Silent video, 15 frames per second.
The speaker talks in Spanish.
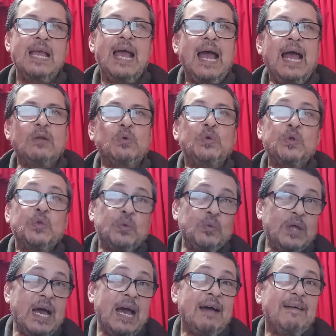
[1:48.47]
Algunos
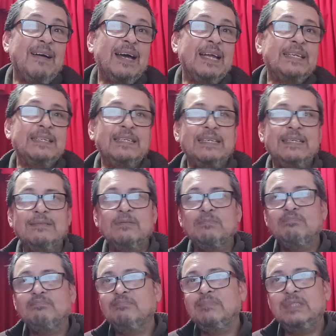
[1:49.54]
dudaban
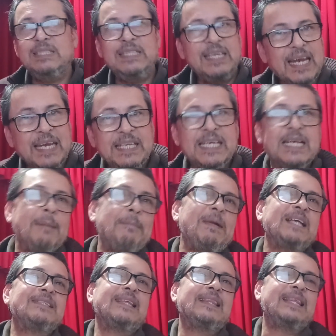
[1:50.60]
y eran
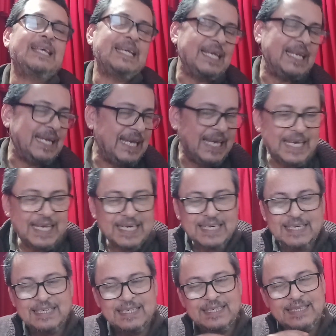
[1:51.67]
incapaces de creer
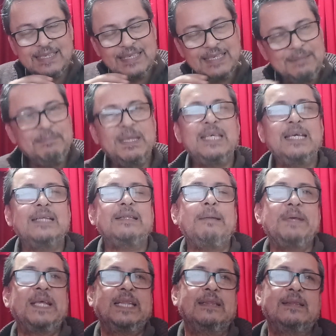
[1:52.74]

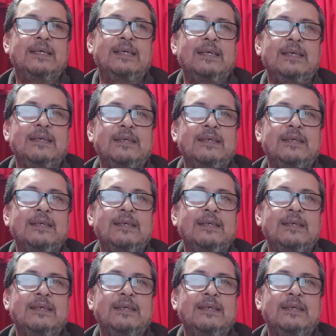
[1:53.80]
inmediatamente.